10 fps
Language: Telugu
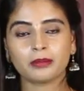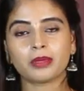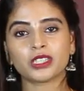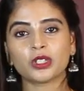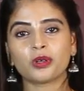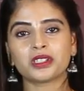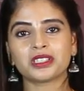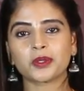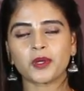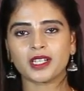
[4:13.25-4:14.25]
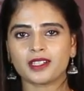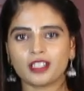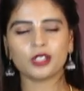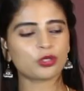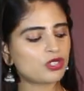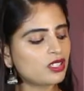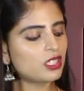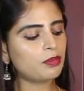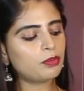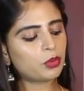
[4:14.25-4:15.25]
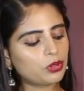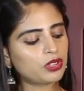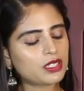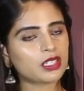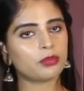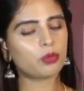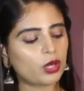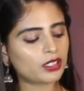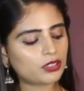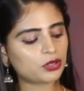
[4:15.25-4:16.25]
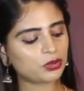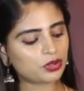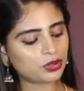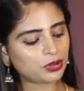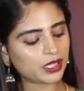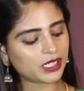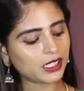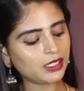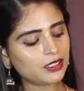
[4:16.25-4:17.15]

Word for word: మధ్యలో అంతా కూడా గ్రీన్ వచ్చింది బోత్ ద సైడ్ బార్డర్స్ చూసి చూడండి